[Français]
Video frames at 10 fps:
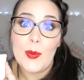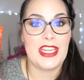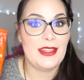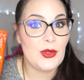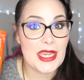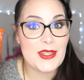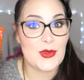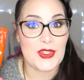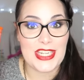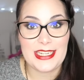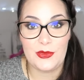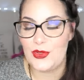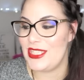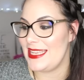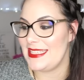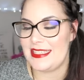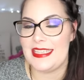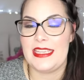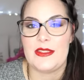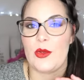J'ai adoré ce gel douche cet
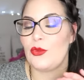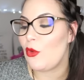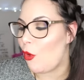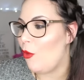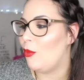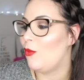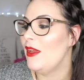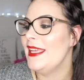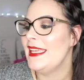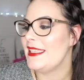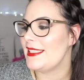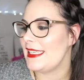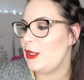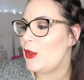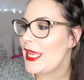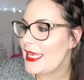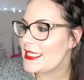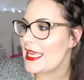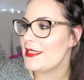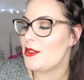été, il sent trop bon, c'est le
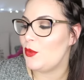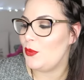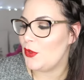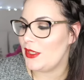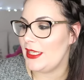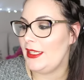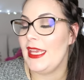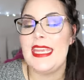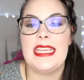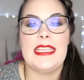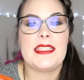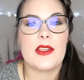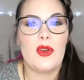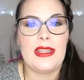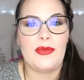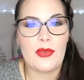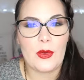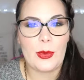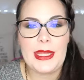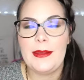X-Sense de Bionic, il sent les
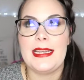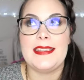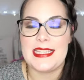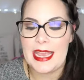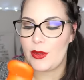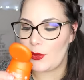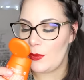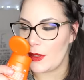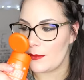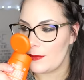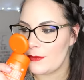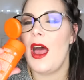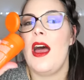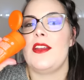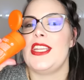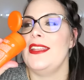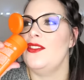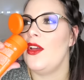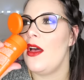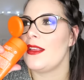fruits, les agrumes, oh
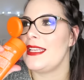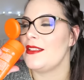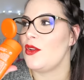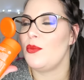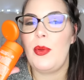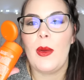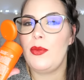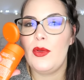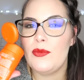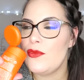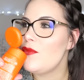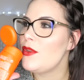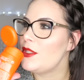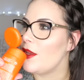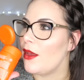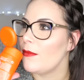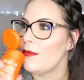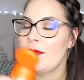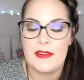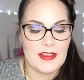j'adore, ça sent le pamplemousse,
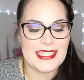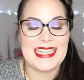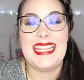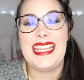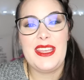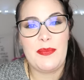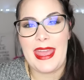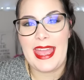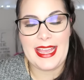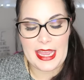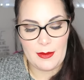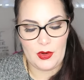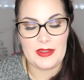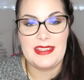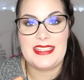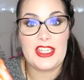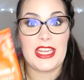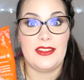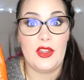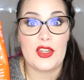Enfin, c'est hyper agréable en été,
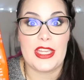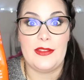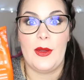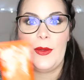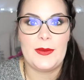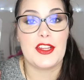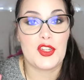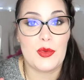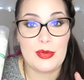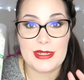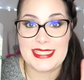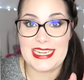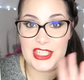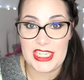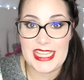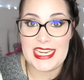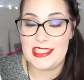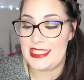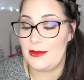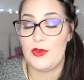j'adore, j'adore. Un shampoing sec
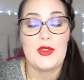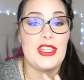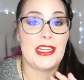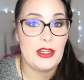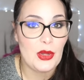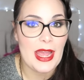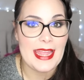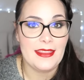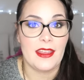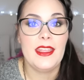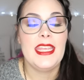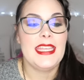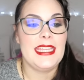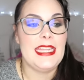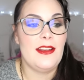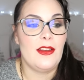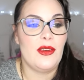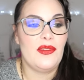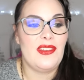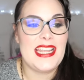génialissime de chez Clorane. Il
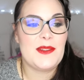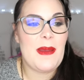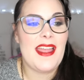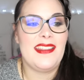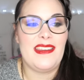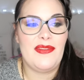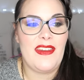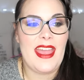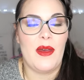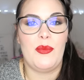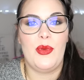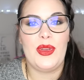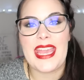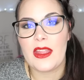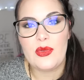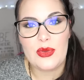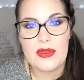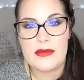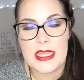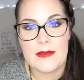euh, laisse pas un effet un peu
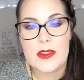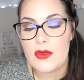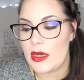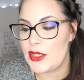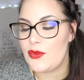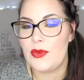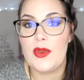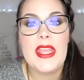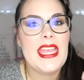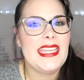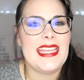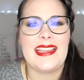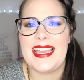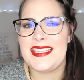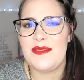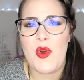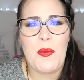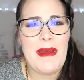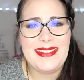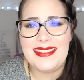cartonneux, vous savez, sur les cheveux. Il y a quasiment
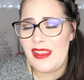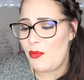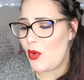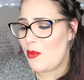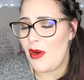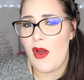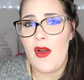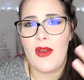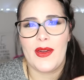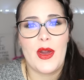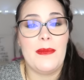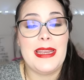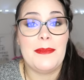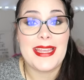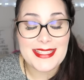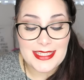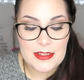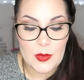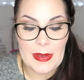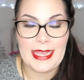pas de dépôt blanc hein, comme les
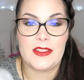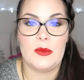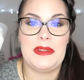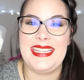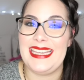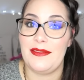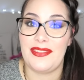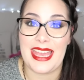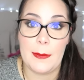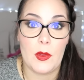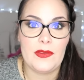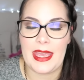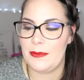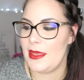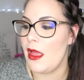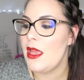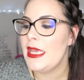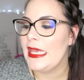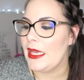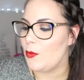Baptistes par exemple. Il est vraiment très bien.
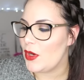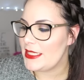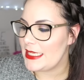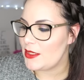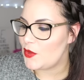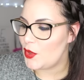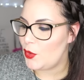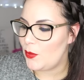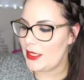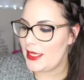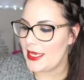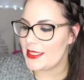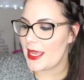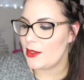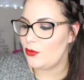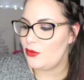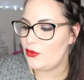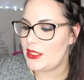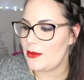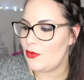Et moi, c'est celui extra doux
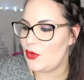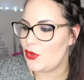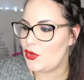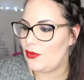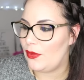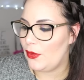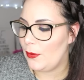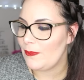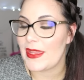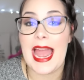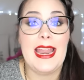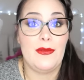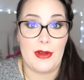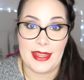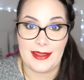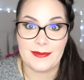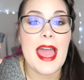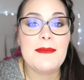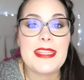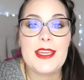tout type de cheveux à l'avoine.
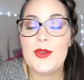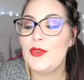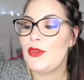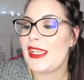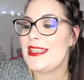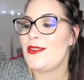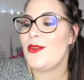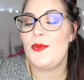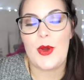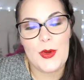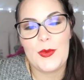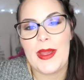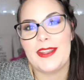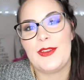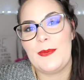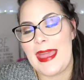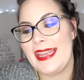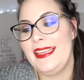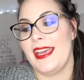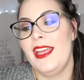Un petit contour des yeux, prolongoir de
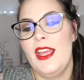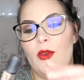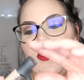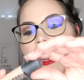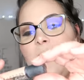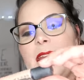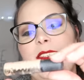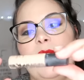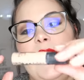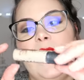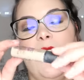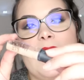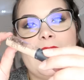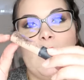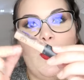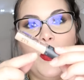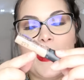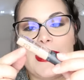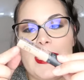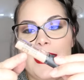MAC. On a l'impression qu'il en reste un peu
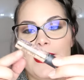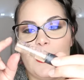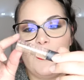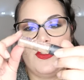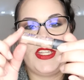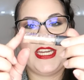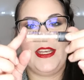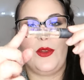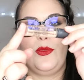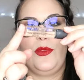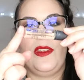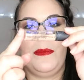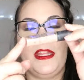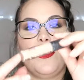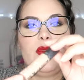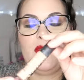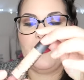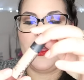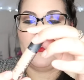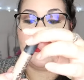parce qu'il était couché et que tout s'est mis dans le
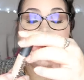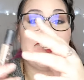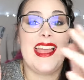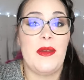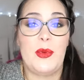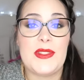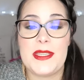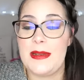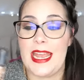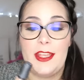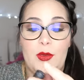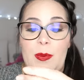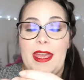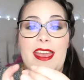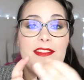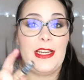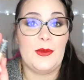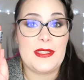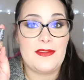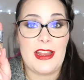fond, mais en vrai, c'est impossible à récupérer avec
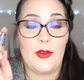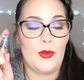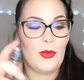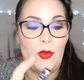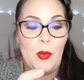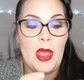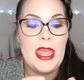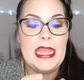le petit flacon pompe.